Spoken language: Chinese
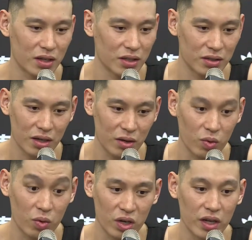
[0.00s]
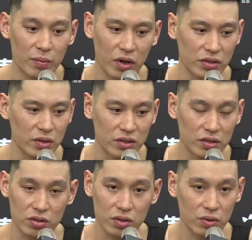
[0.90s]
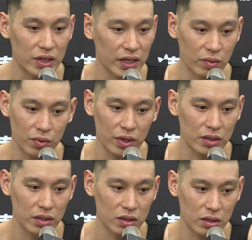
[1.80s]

啊。这样，我我可以保证，四十岁我肯定不会